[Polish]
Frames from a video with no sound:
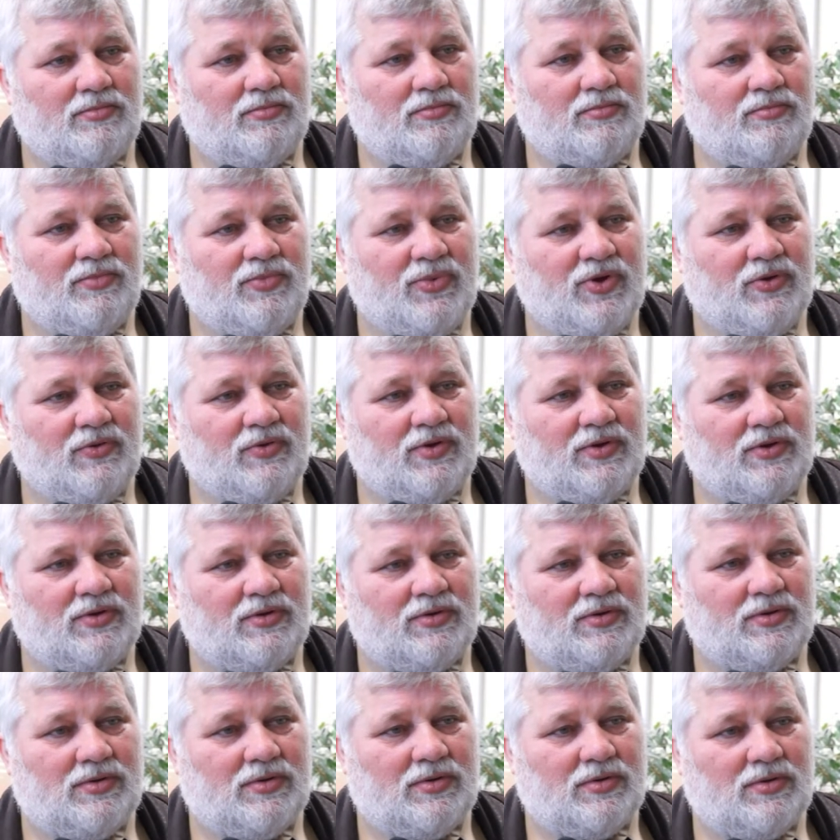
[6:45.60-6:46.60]

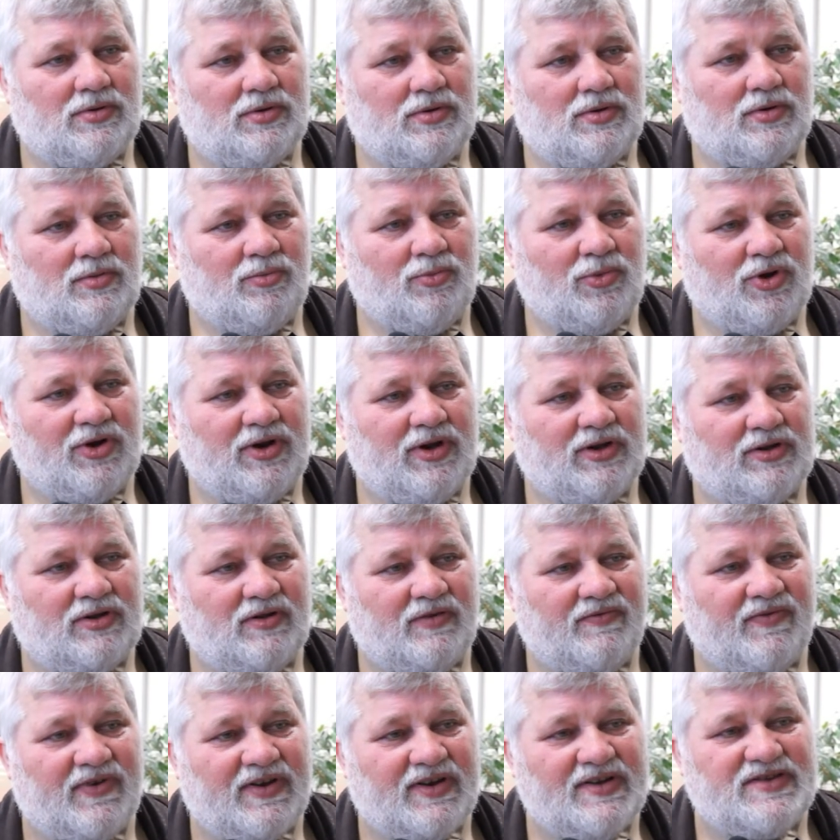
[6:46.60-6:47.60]
były
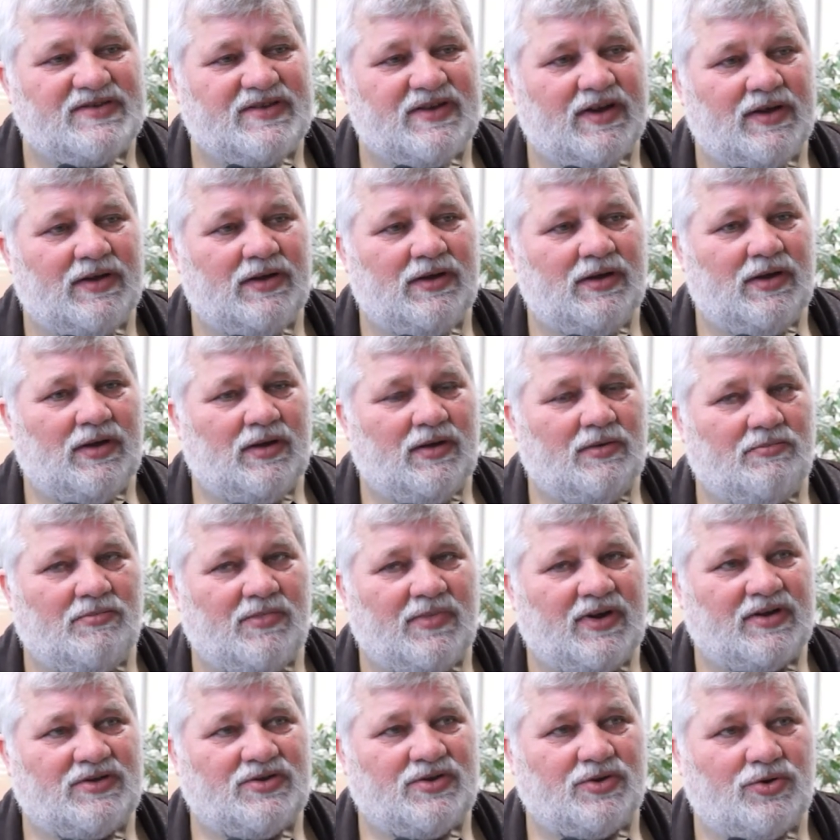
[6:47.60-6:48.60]
monety w Rydze,
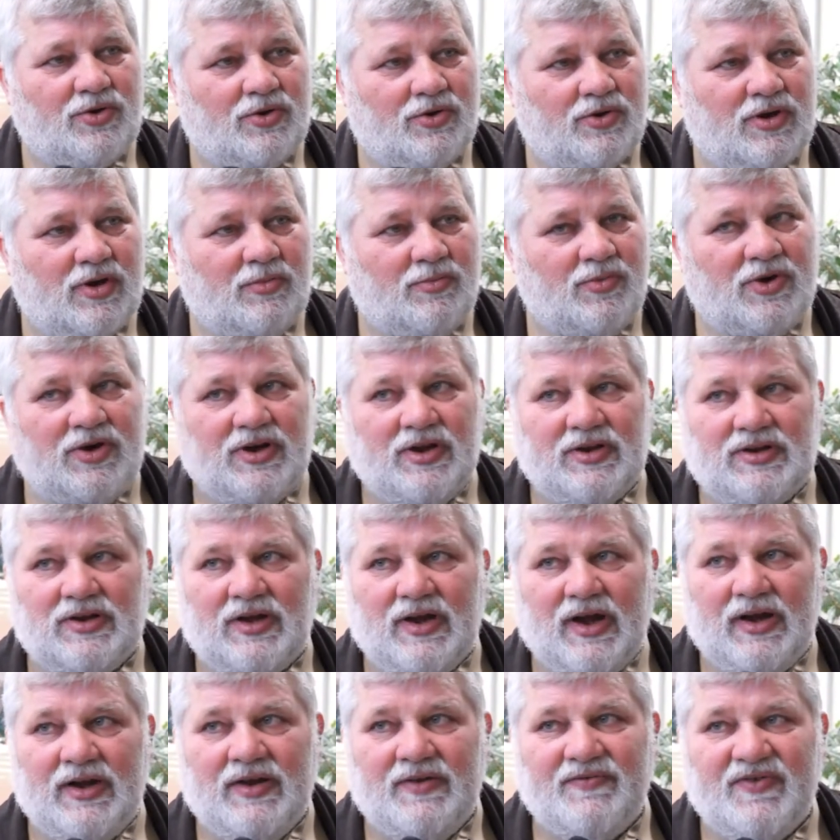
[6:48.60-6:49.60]
bardzo drogie
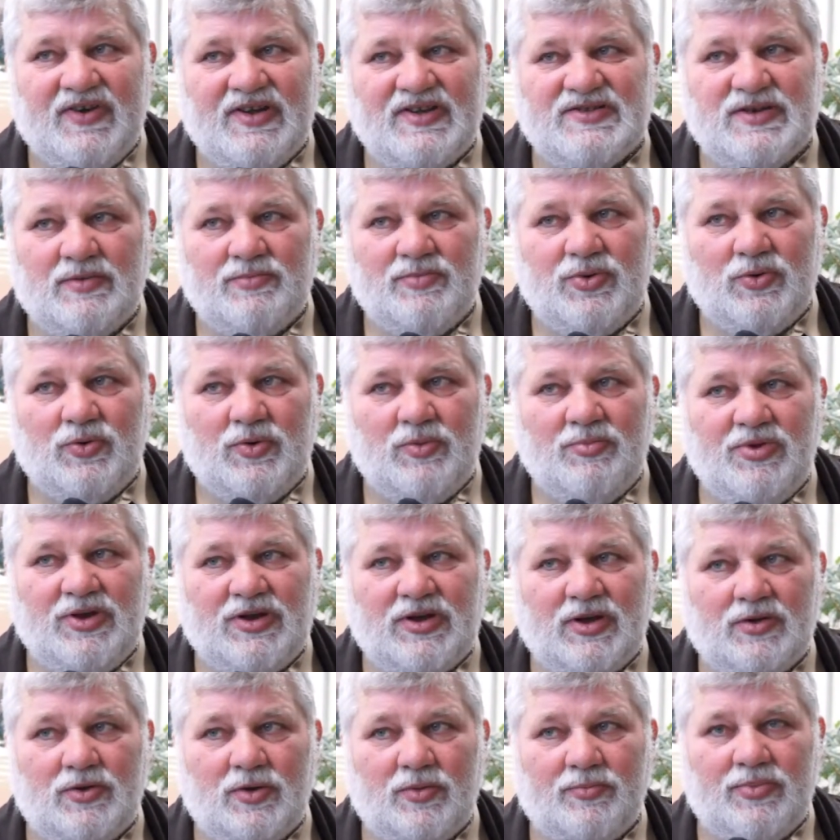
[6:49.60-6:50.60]
monety, ale w Rydze były
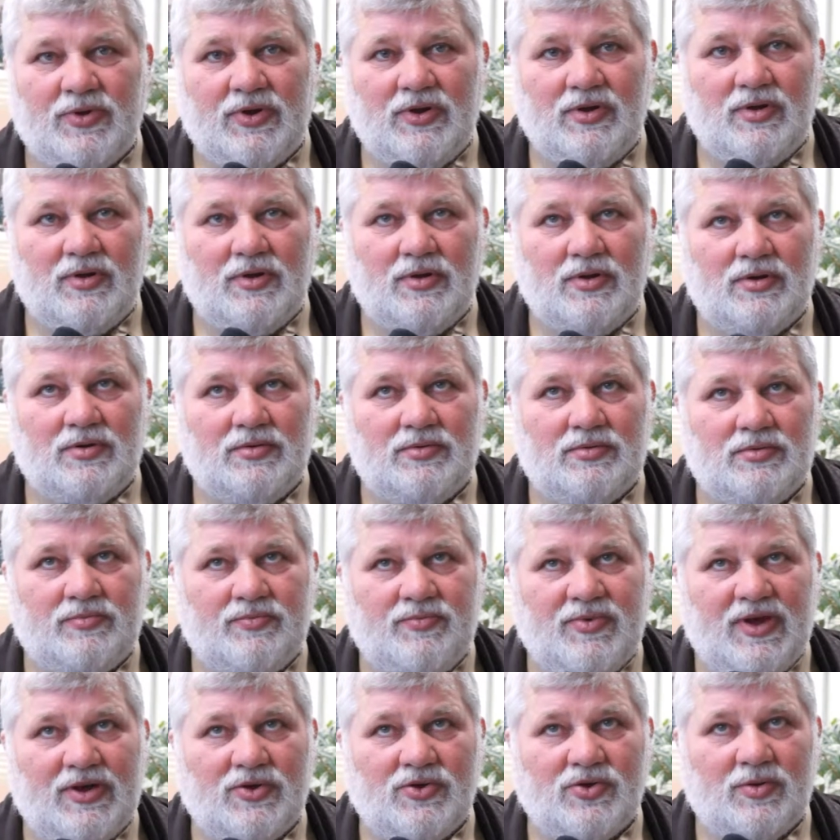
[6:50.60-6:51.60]
bite do
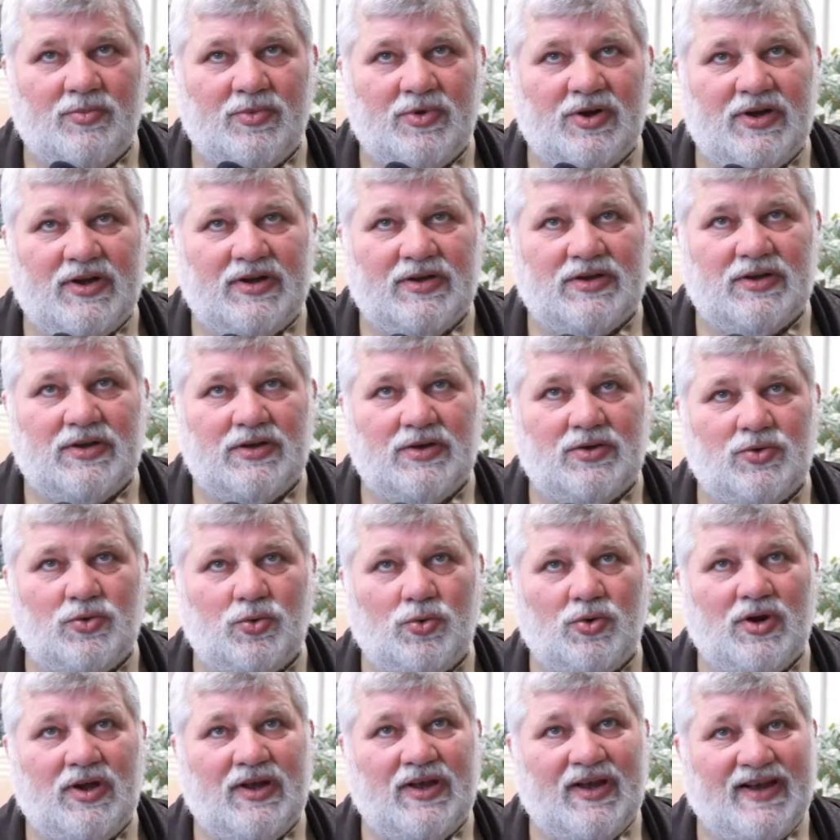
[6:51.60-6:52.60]
pierwsze monety,
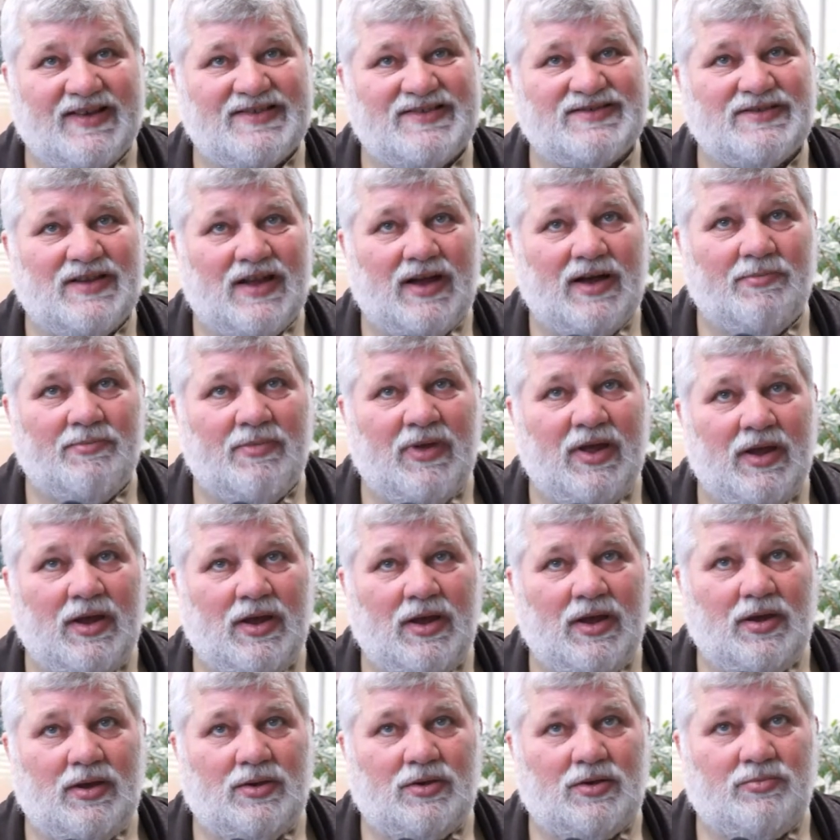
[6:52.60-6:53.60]
które ja znam,
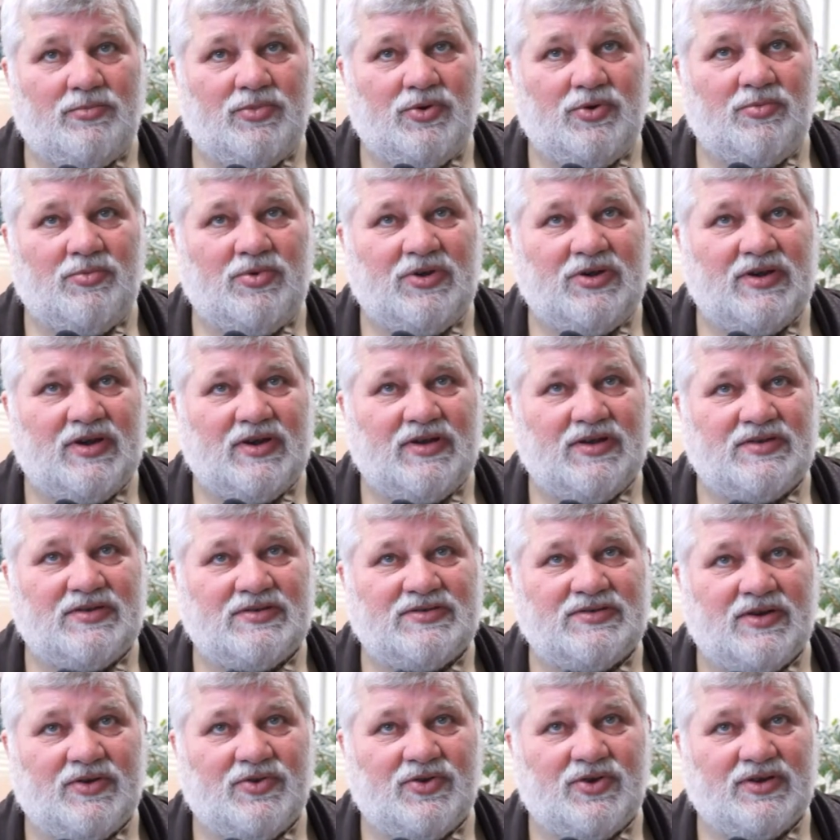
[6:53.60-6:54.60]
to były bite
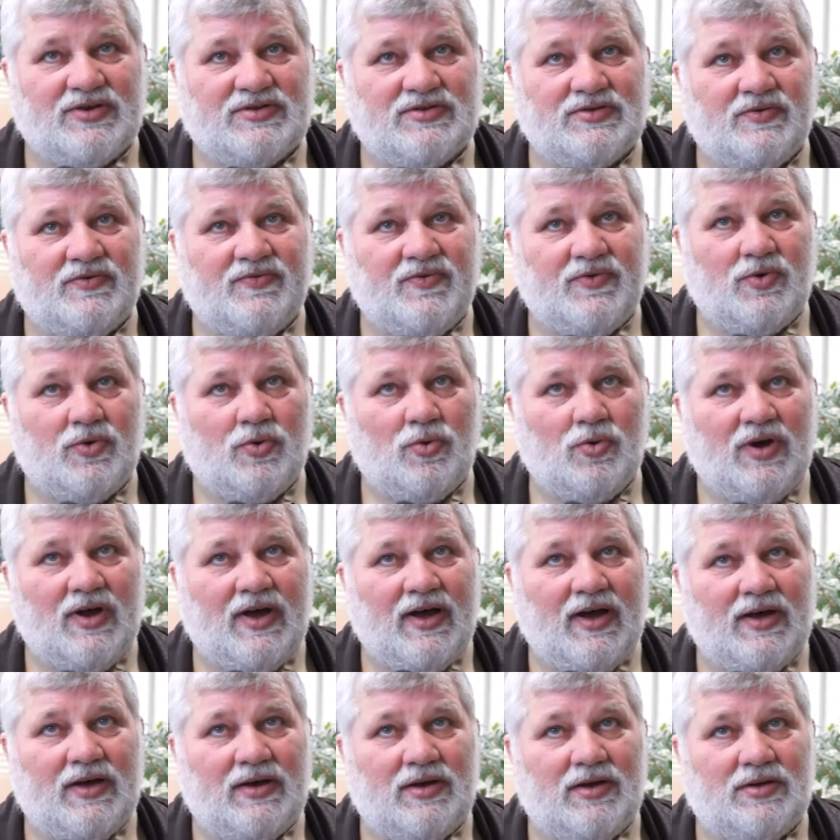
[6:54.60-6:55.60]
za czasów
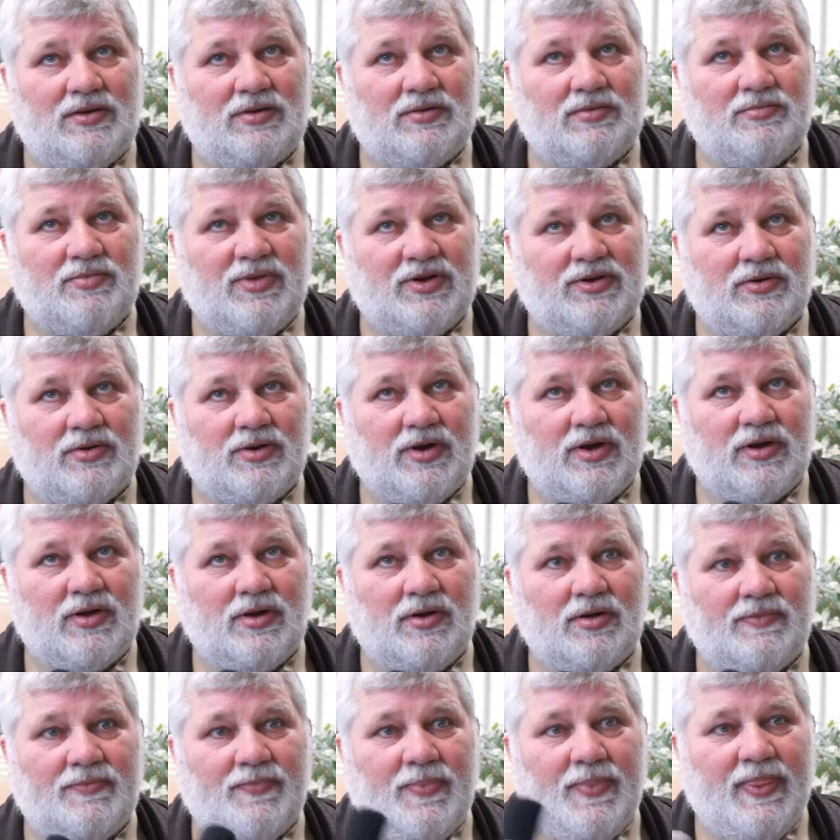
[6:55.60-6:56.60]
króla e, Batorego.